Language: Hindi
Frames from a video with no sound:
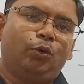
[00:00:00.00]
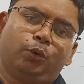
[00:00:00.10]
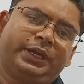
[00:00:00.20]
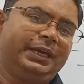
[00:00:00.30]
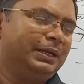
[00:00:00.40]

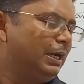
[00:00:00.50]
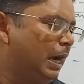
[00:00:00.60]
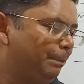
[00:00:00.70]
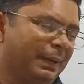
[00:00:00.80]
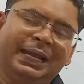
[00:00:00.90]
ओके
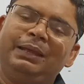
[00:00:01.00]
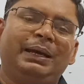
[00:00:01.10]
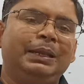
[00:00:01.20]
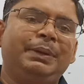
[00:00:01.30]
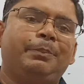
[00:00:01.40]
अब पहले
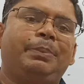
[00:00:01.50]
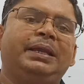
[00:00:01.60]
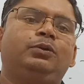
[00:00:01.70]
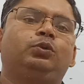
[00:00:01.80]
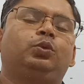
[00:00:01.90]
वाले
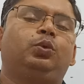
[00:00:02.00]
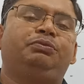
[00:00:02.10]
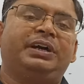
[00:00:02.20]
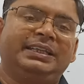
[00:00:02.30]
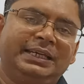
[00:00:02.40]
व्यापारी को तो कोई
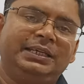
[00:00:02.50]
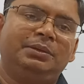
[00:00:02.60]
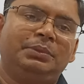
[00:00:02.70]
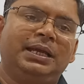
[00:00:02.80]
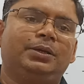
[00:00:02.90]
फ़ायदा ही
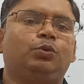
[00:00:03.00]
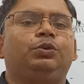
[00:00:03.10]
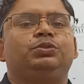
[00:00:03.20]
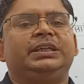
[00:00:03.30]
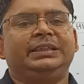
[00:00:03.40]
नहीं मिला
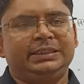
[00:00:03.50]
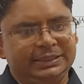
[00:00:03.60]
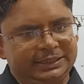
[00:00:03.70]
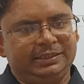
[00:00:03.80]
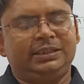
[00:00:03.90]
क्योंकि उसने
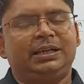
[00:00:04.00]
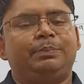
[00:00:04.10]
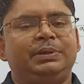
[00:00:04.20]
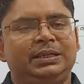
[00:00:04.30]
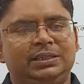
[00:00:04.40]
इतनी देर तक
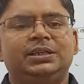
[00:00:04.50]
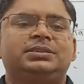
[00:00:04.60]
अपना